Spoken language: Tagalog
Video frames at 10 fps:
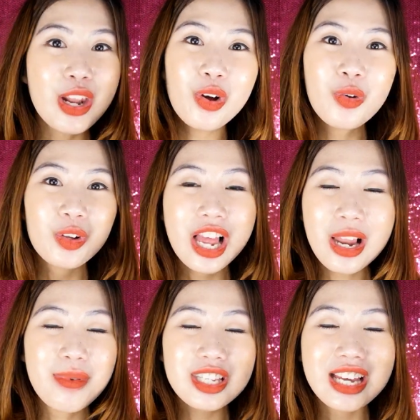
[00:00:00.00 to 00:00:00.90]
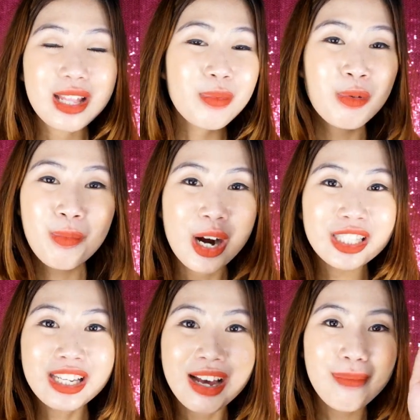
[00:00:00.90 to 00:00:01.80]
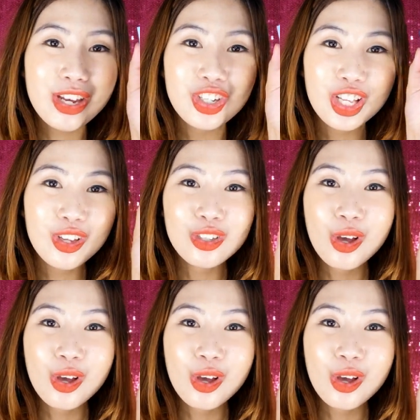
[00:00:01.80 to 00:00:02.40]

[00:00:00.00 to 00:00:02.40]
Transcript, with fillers: Pero kung lalabas ka at magpa-party ka, best siya to.